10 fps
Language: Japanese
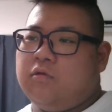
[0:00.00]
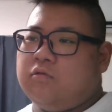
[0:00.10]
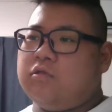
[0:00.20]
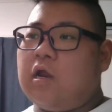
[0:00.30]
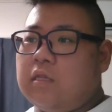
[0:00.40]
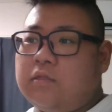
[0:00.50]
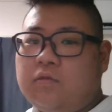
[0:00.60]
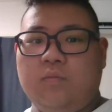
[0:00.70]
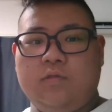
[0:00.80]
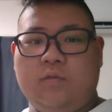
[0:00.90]
誰って
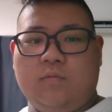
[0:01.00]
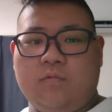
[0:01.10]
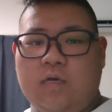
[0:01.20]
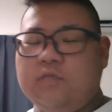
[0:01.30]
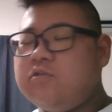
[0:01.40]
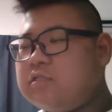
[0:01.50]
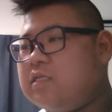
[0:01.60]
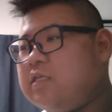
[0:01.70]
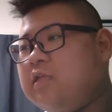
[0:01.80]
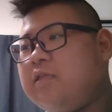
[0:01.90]
思ったもん。あ、
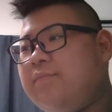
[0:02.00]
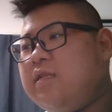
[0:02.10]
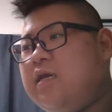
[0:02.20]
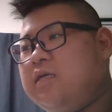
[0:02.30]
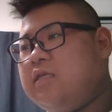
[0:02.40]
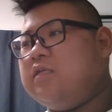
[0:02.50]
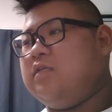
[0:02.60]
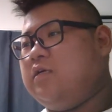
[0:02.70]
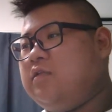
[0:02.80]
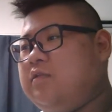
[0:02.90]
ユースケ・サンタマリアが誰じゃ
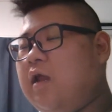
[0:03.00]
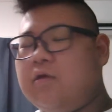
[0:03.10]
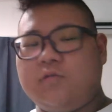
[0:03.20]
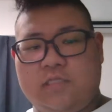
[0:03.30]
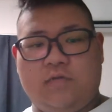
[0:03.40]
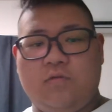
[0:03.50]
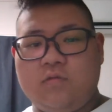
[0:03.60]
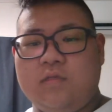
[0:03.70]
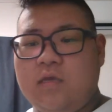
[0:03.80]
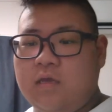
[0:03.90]
なくて、誰をしてるのっ
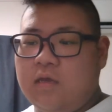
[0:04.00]
て。